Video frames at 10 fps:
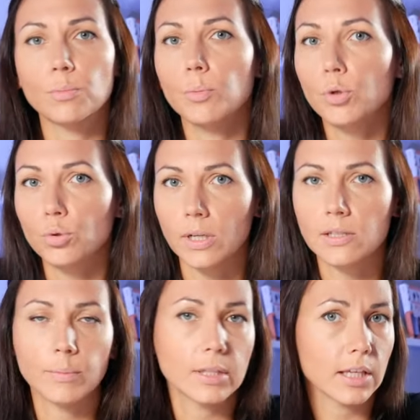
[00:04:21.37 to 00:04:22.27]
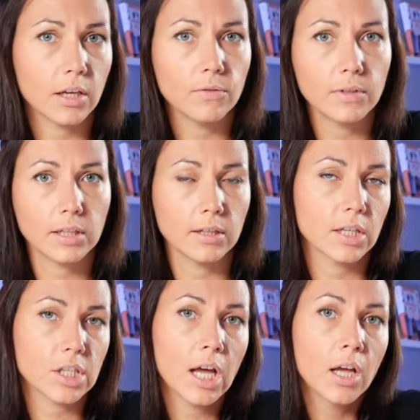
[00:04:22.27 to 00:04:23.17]
żeby poszukać sobie takiego
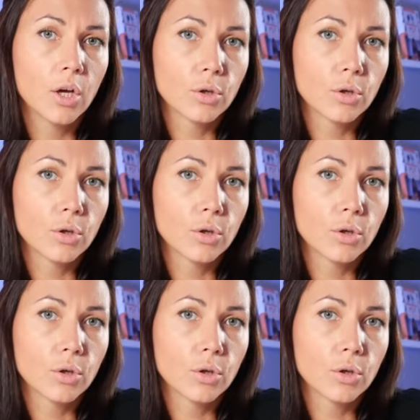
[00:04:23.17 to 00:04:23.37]
weterynarza,